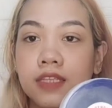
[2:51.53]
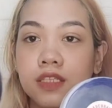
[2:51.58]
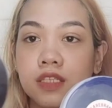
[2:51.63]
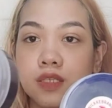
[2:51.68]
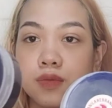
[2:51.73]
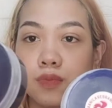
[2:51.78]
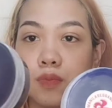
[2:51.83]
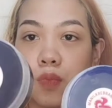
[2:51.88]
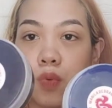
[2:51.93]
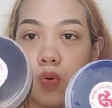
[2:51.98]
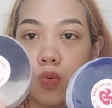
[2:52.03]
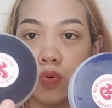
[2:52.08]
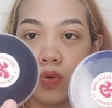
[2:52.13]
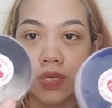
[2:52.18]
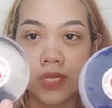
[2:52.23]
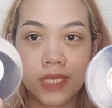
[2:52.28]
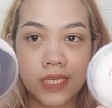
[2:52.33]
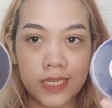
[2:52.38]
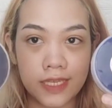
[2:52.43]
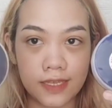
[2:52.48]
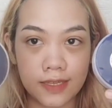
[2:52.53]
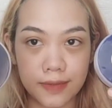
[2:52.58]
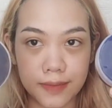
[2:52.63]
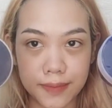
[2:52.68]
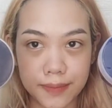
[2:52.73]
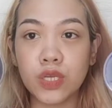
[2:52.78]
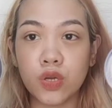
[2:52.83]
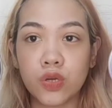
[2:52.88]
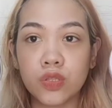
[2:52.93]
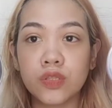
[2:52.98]
smoky.
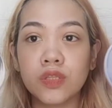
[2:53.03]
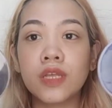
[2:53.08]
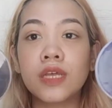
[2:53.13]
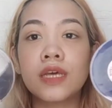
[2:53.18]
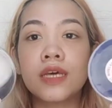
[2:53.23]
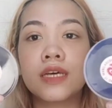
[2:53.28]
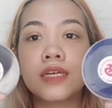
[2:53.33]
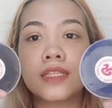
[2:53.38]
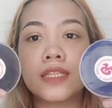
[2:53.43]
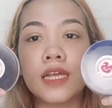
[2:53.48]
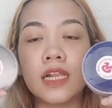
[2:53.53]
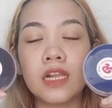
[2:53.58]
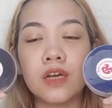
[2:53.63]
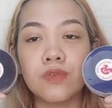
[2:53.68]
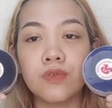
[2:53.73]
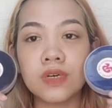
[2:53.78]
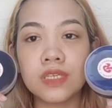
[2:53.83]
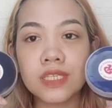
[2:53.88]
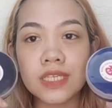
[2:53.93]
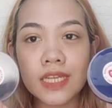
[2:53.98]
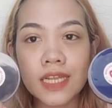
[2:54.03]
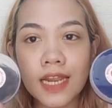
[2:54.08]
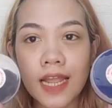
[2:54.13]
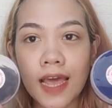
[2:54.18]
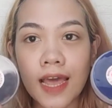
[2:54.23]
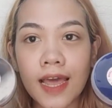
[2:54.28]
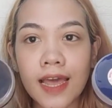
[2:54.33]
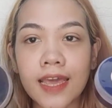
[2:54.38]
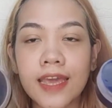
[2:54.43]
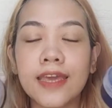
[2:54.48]
Yun, dalawa
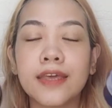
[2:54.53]
sila